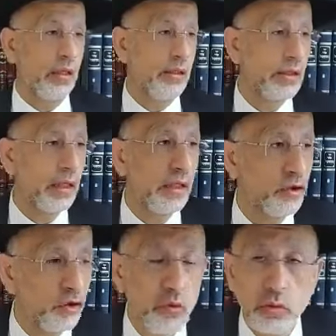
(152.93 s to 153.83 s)
est un
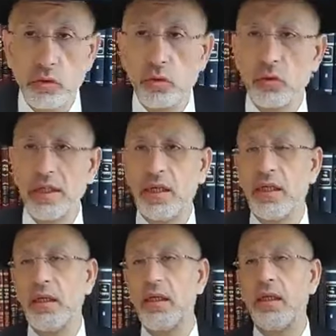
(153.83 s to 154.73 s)
jour, selon
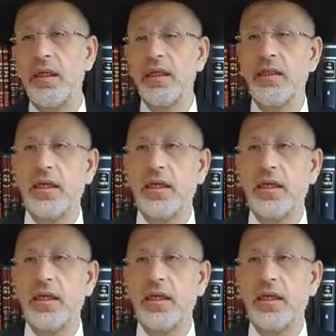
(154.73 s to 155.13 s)
les, les